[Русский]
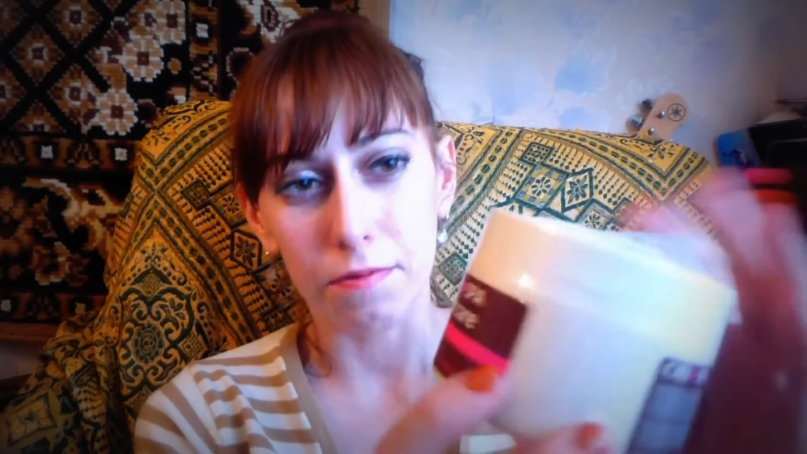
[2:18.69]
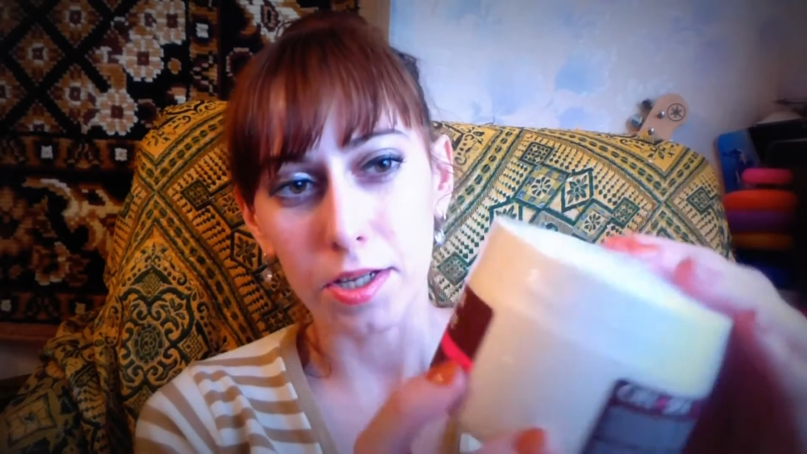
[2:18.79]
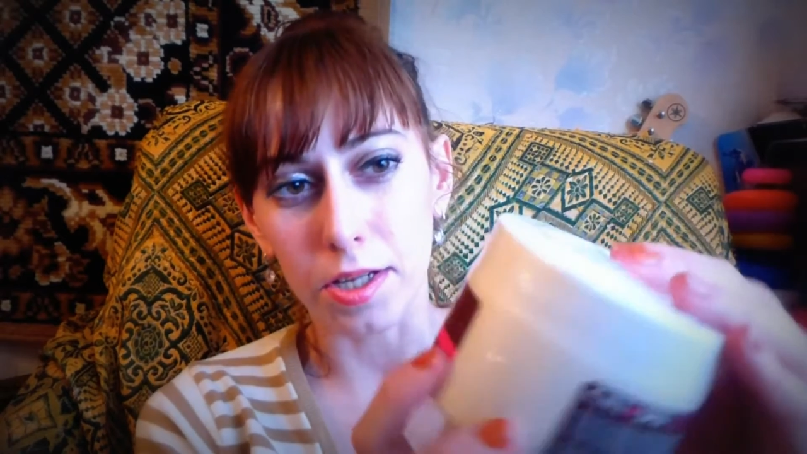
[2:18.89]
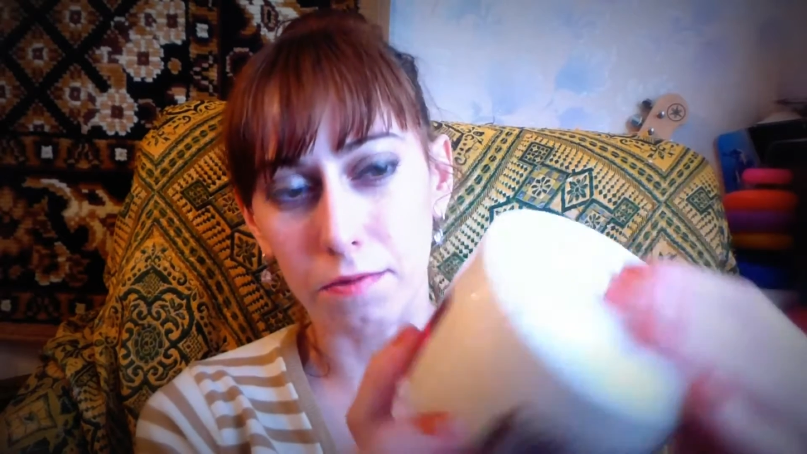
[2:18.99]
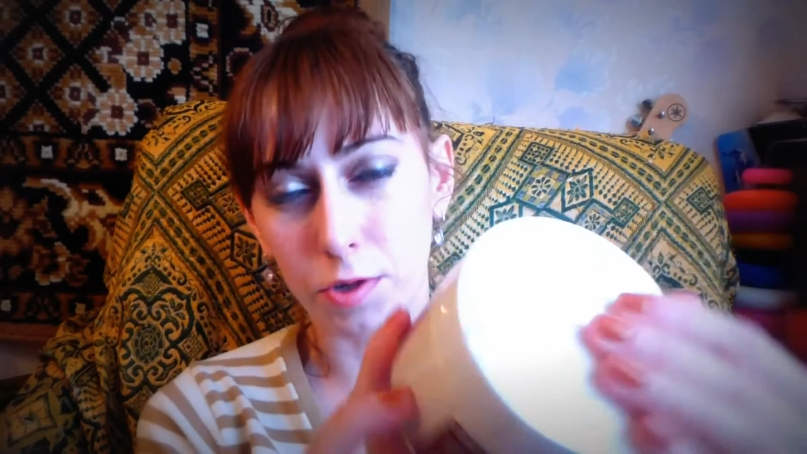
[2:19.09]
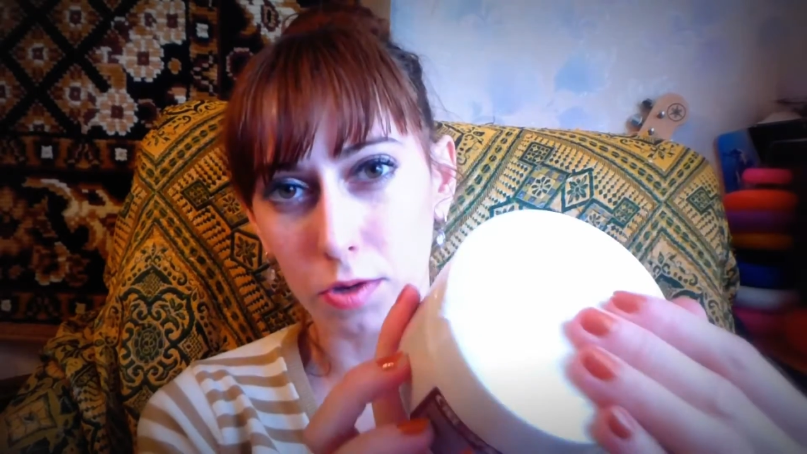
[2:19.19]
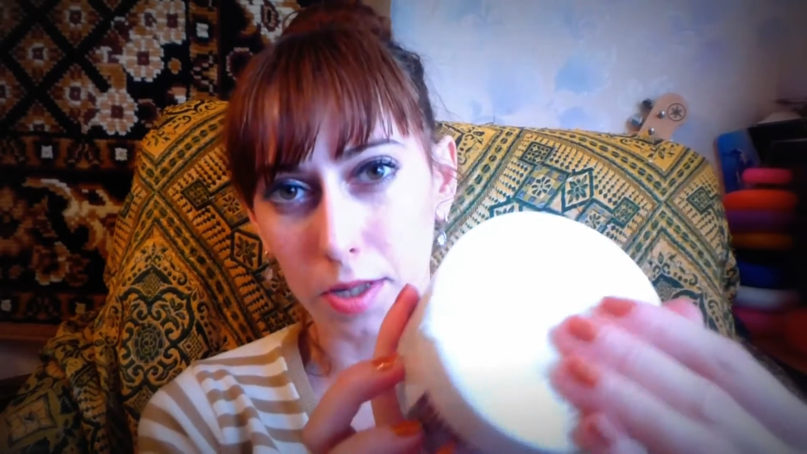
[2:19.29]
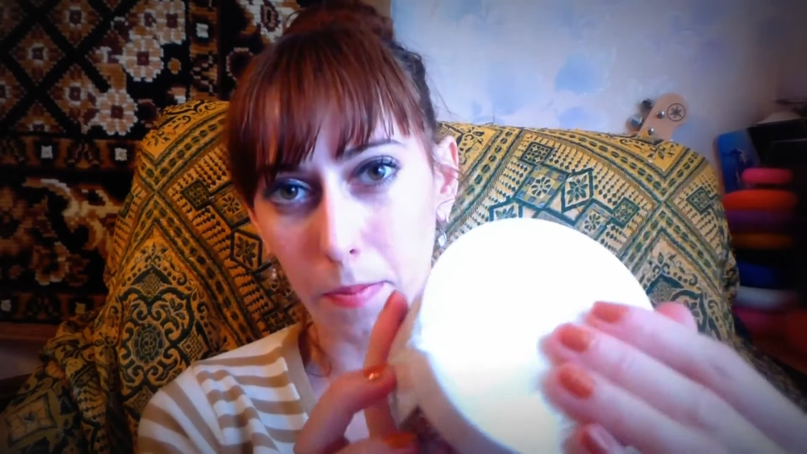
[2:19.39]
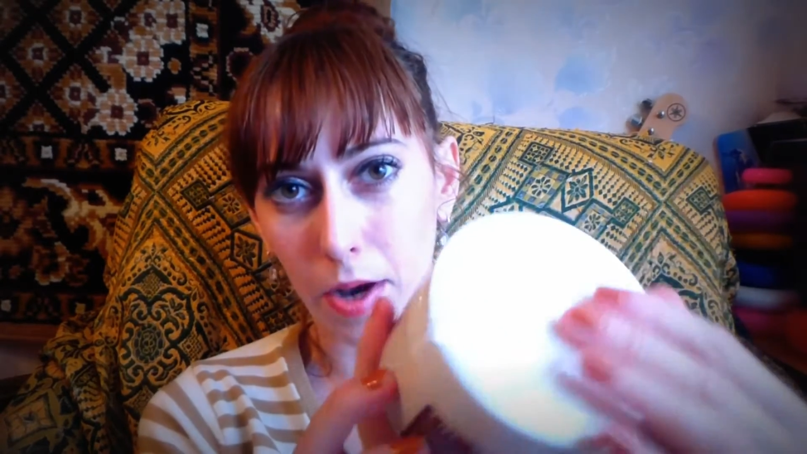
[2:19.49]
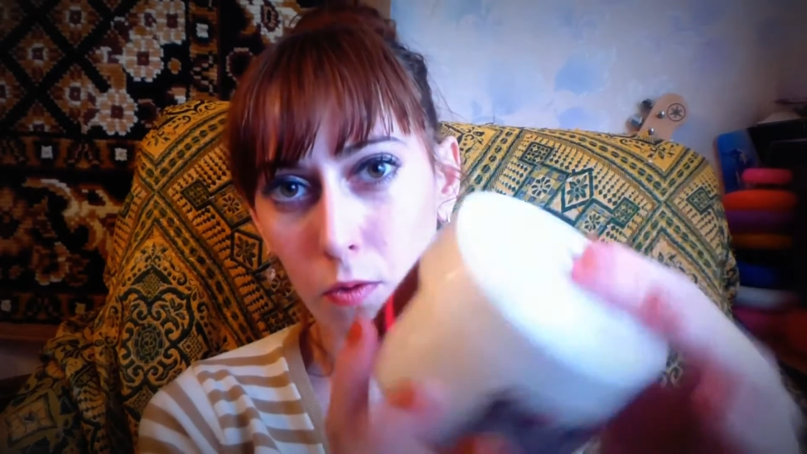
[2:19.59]
видите, все
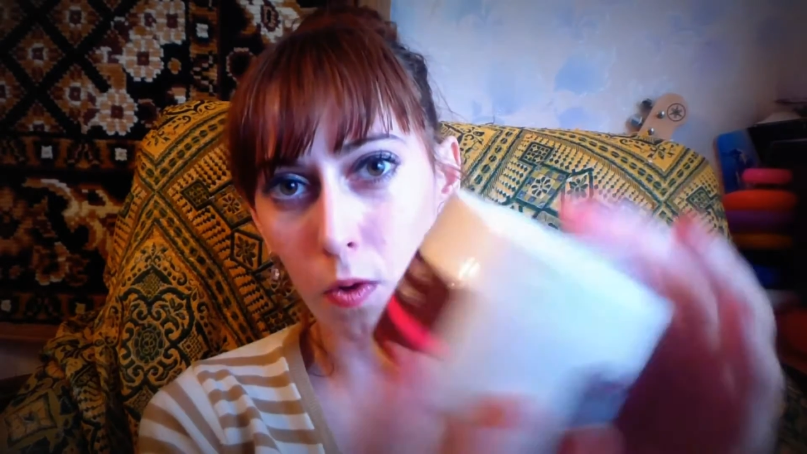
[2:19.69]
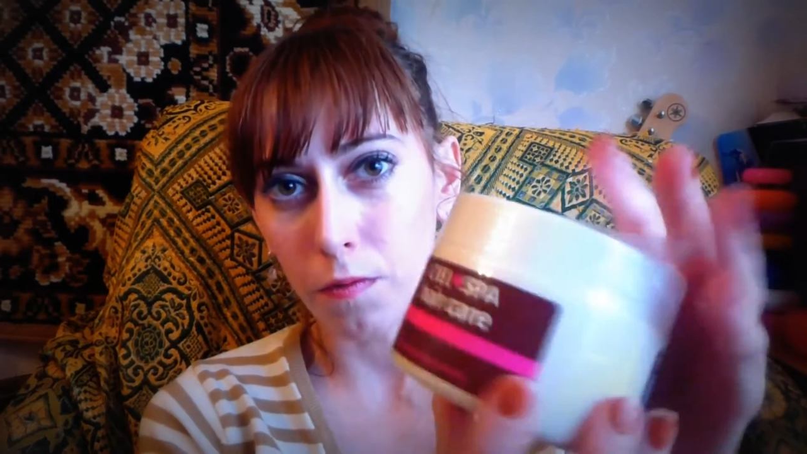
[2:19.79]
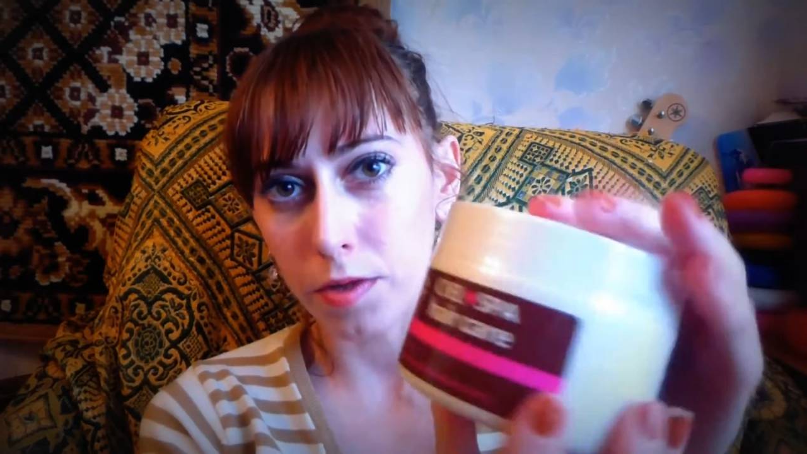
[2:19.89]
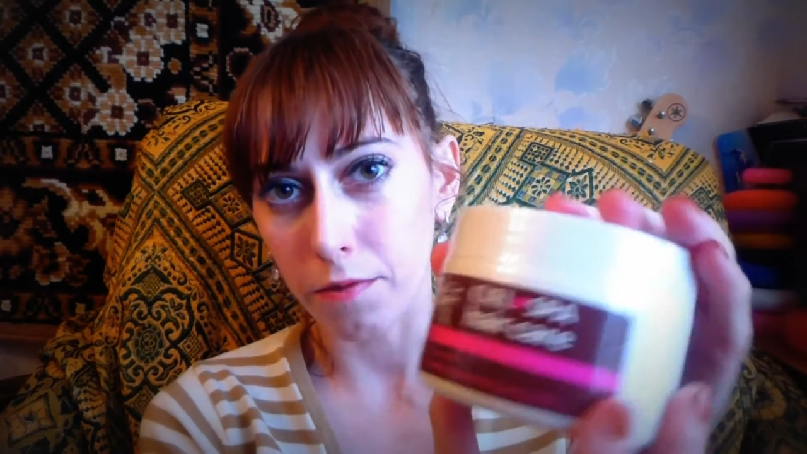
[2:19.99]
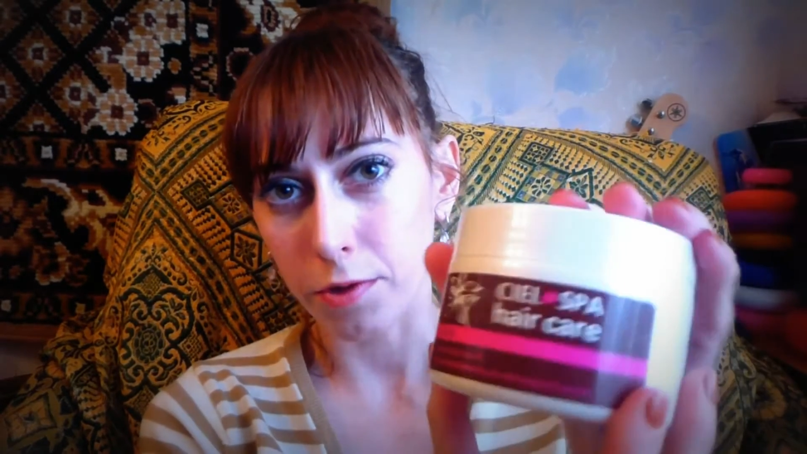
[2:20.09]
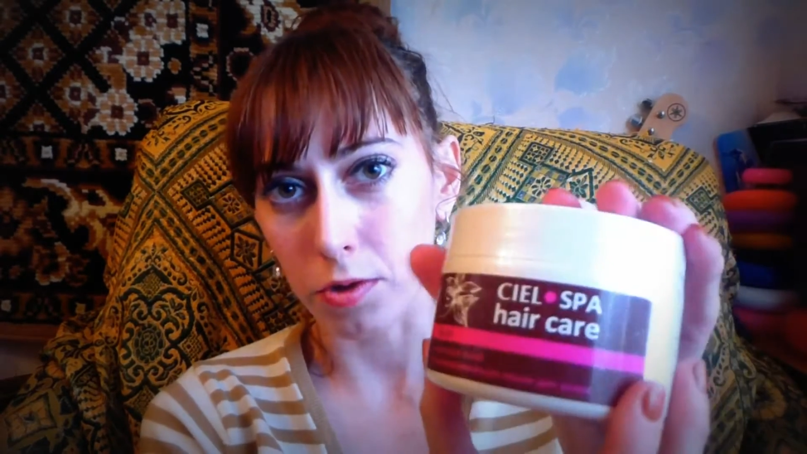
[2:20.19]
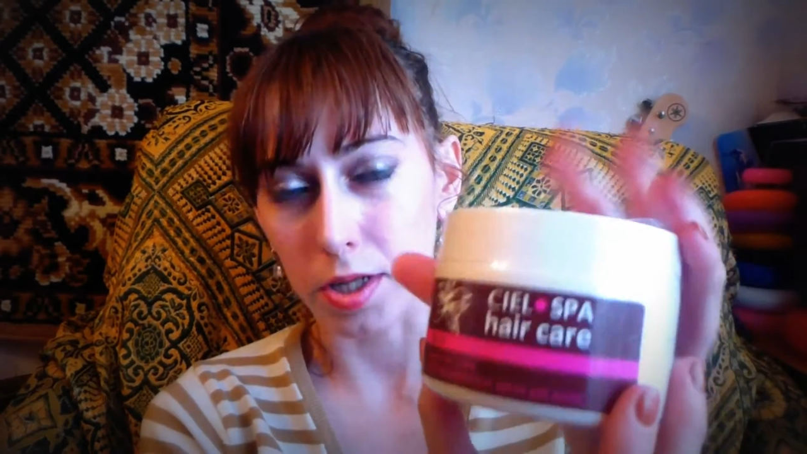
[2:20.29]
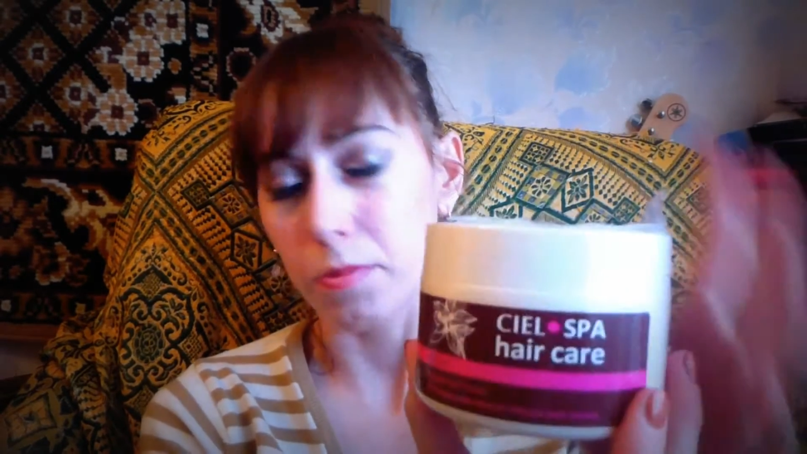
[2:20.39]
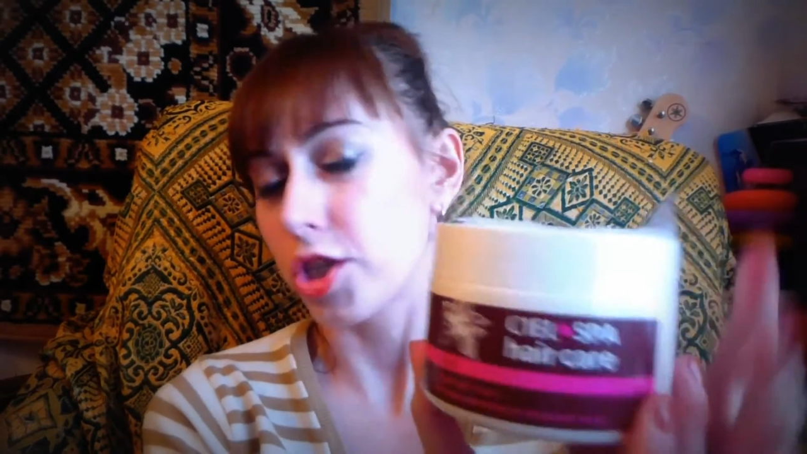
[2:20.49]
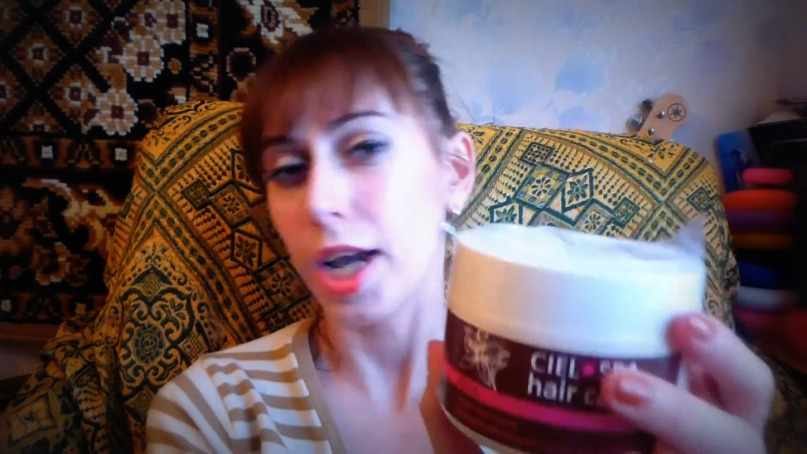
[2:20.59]
запаковано, все
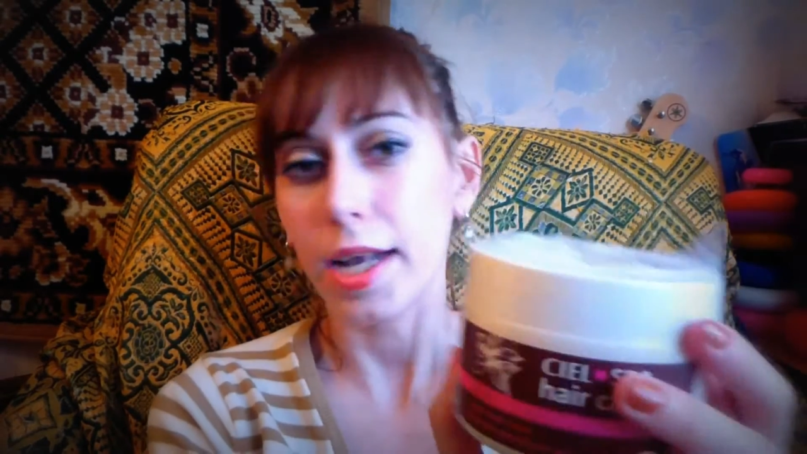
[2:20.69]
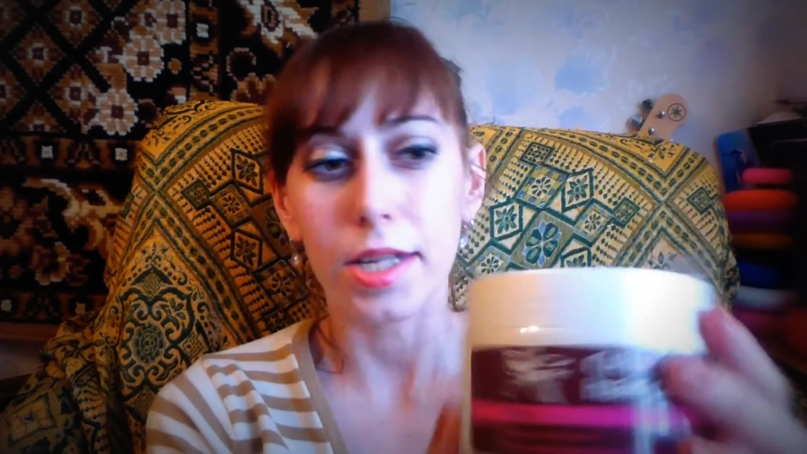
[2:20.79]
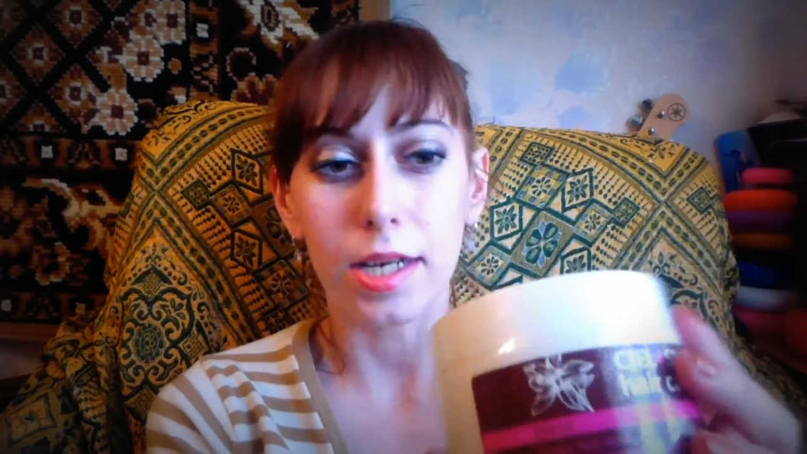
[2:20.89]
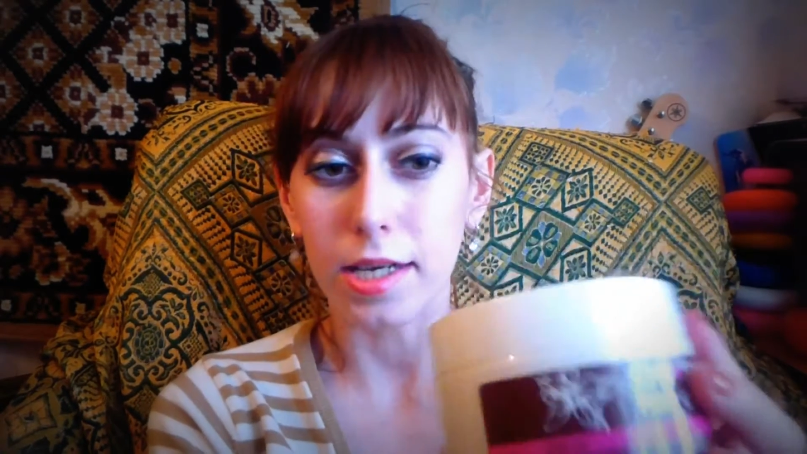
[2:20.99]
замечательно.